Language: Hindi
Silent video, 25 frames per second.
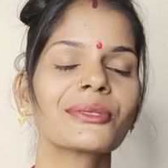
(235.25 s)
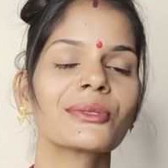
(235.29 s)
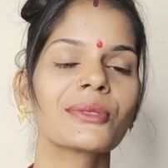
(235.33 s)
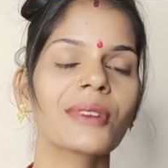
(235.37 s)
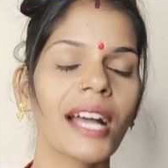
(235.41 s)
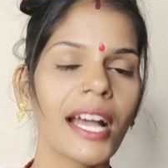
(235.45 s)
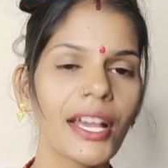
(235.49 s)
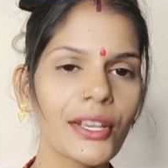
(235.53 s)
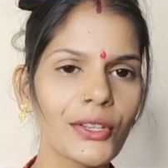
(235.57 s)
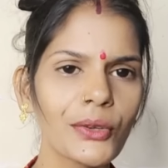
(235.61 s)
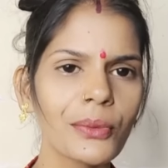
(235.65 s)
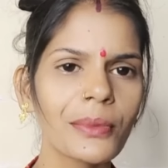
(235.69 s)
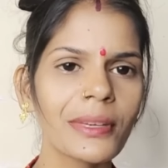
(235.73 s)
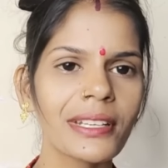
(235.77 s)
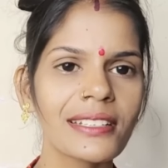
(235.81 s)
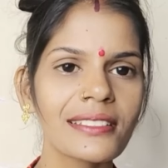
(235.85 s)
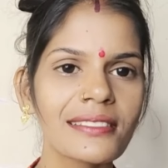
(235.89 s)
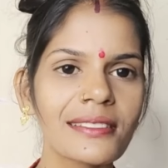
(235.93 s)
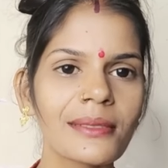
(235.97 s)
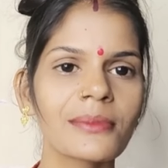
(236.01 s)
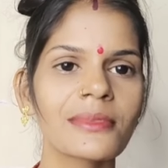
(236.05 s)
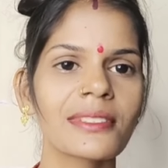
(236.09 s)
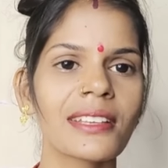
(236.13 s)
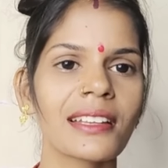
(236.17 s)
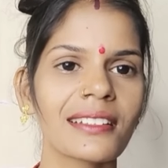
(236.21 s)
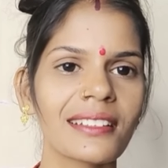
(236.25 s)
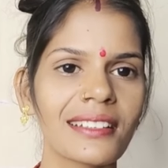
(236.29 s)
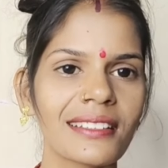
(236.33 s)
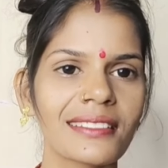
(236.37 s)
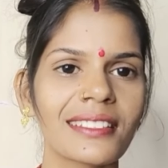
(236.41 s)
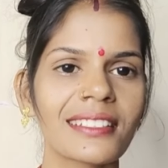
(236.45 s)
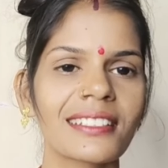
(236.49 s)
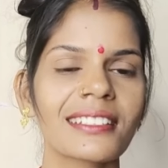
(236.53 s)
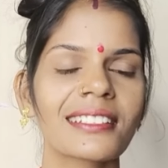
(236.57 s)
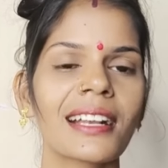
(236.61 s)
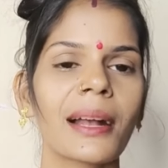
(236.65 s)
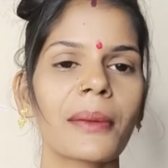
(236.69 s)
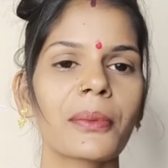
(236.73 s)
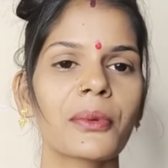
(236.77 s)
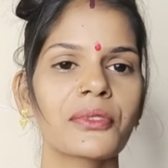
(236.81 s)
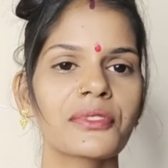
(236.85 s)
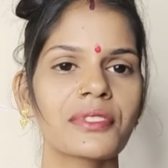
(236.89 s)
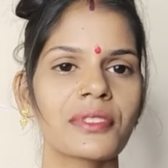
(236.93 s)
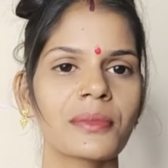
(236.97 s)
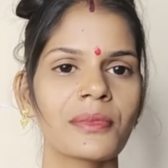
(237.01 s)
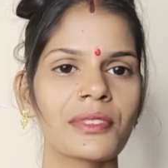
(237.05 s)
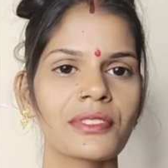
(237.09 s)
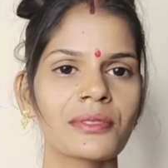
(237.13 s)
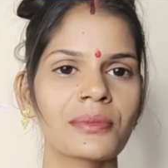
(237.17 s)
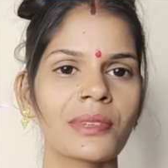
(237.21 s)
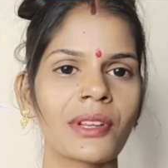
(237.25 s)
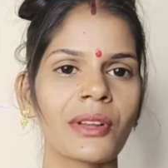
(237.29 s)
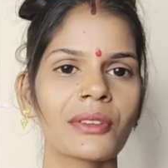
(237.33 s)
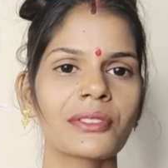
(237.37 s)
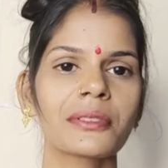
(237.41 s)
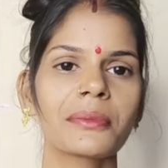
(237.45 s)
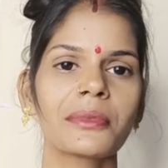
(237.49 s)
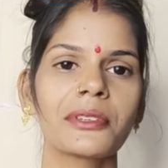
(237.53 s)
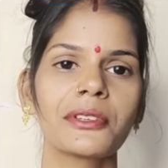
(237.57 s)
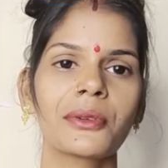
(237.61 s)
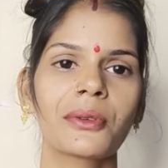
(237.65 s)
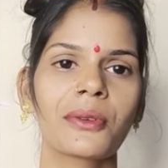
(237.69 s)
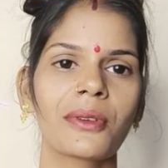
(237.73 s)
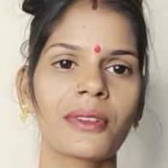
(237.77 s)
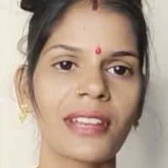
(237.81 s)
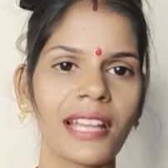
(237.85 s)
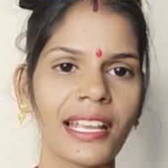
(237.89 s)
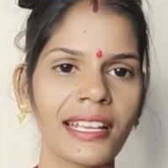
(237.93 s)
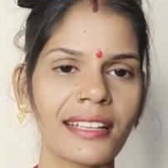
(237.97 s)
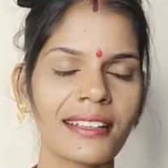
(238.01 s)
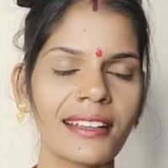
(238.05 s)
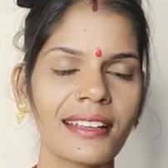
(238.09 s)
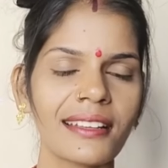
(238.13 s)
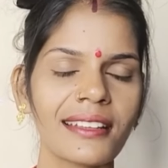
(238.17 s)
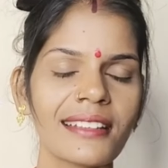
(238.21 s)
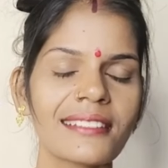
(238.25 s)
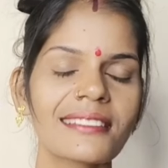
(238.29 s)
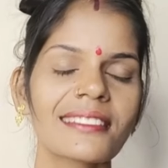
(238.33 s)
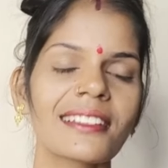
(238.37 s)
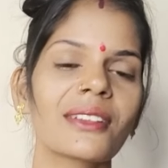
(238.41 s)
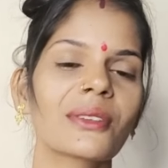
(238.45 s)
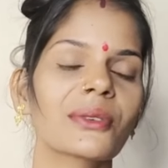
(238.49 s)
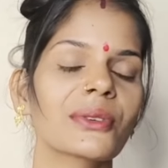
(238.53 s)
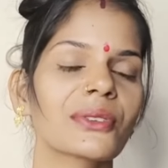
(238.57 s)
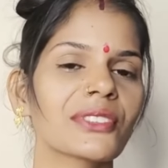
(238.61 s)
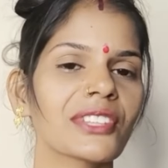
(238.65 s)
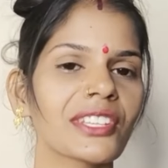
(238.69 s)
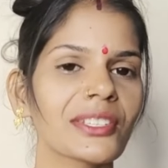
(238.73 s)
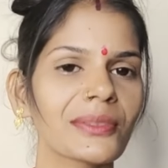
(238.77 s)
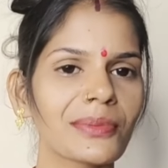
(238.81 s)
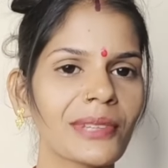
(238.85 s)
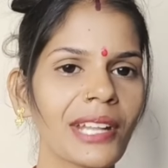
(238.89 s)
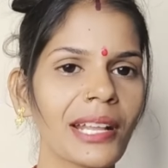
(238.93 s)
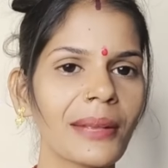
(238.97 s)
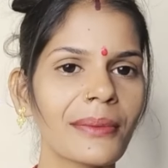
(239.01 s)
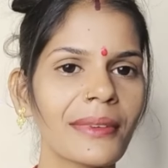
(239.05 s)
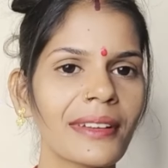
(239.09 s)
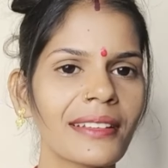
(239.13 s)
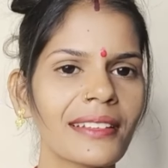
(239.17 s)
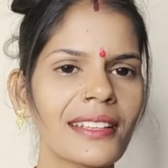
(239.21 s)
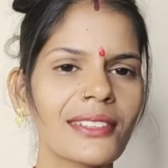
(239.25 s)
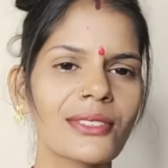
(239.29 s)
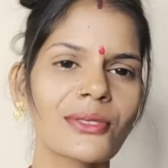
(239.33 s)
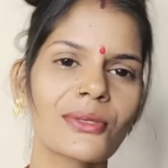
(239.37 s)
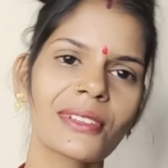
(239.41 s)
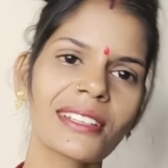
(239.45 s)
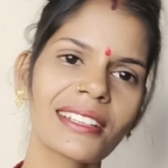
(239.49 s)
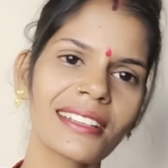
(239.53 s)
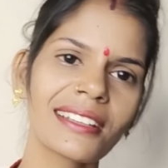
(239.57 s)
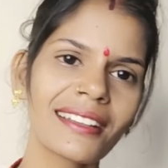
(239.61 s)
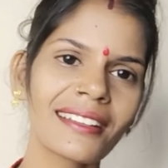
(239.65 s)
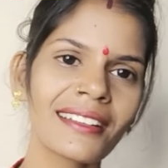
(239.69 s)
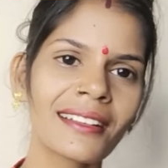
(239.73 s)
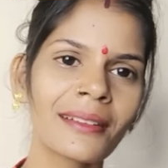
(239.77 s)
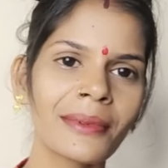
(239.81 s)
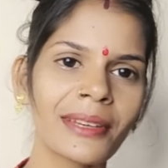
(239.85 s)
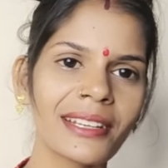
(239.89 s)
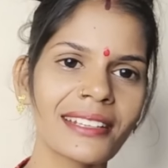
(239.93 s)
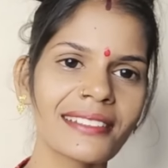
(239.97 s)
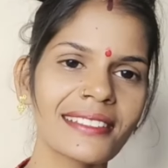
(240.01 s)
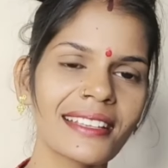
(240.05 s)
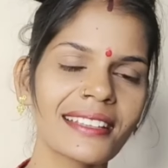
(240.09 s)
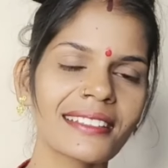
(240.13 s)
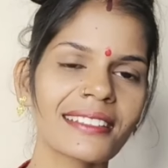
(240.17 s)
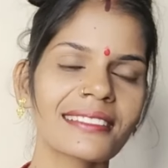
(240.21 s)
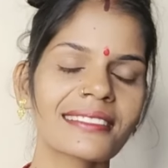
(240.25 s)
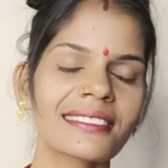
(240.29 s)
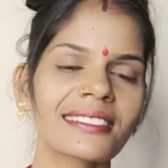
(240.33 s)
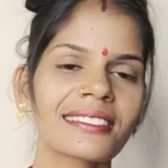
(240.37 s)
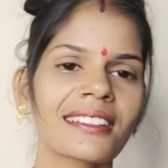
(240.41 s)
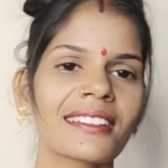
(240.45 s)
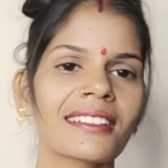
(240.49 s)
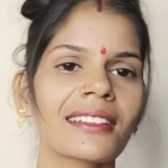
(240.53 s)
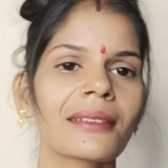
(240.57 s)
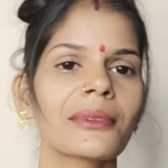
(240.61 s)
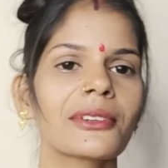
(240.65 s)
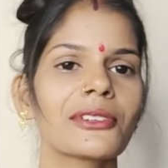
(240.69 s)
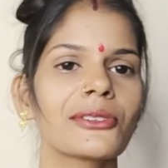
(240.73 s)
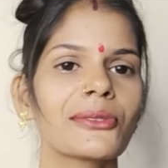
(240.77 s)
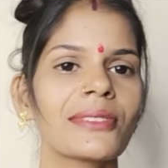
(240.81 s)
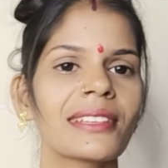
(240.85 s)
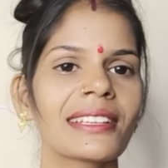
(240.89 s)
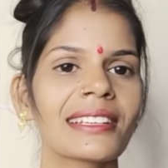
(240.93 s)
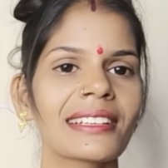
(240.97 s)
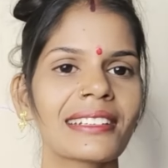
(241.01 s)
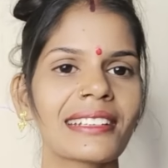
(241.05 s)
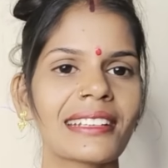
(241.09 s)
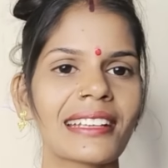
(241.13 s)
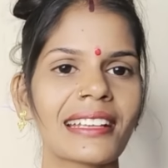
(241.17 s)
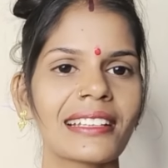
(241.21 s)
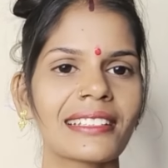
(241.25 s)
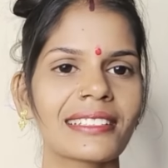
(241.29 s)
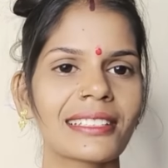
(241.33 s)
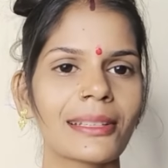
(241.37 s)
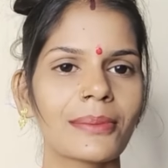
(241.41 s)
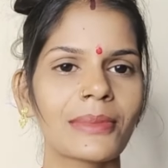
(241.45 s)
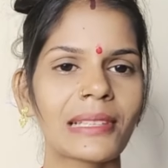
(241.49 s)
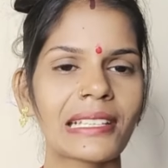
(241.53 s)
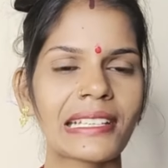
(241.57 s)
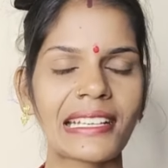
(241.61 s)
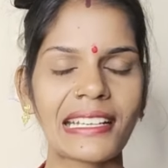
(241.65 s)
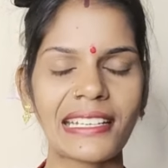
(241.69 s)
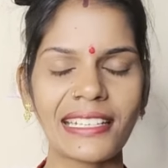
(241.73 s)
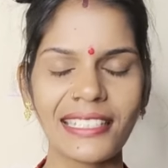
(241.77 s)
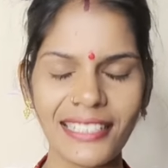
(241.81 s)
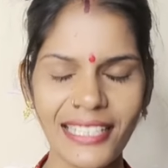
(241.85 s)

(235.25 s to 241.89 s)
तो आइए मेरे समझाने का तरीका आपको समझ में आओ तो वीडियो को लाइक करना चैनल को सब्सक्राइब करना जुड़े रहना हमारे साथ ऐसे नए नए वीडियो देखने के लिए तब तक के